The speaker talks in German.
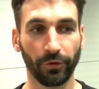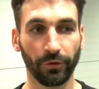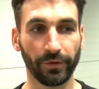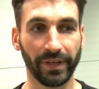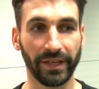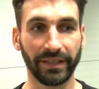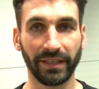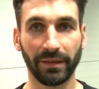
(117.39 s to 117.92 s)
und
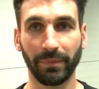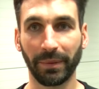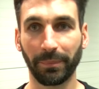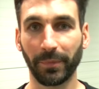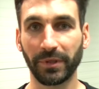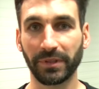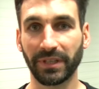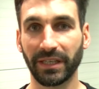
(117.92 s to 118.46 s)
seitdem hat
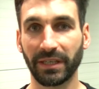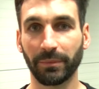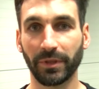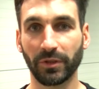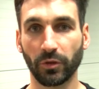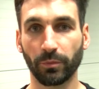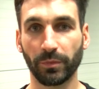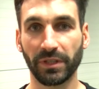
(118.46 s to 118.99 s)
man es halt
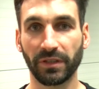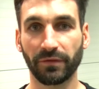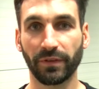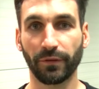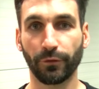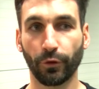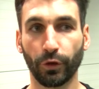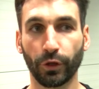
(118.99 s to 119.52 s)
immer so ein bisschen
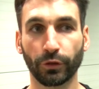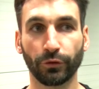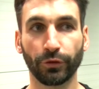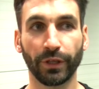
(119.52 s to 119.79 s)
verfolgt